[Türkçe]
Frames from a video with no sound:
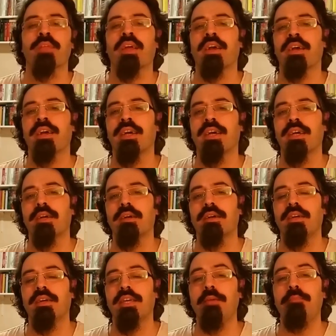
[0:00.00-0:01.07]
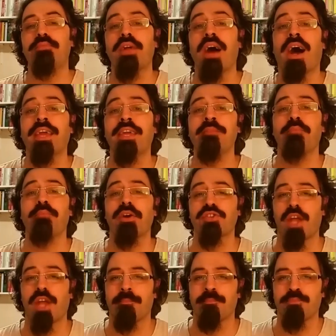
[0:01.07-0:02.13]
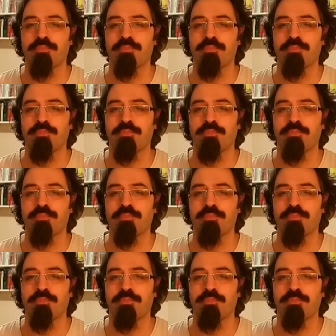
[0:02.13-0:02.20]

e, İbrahim Paşa.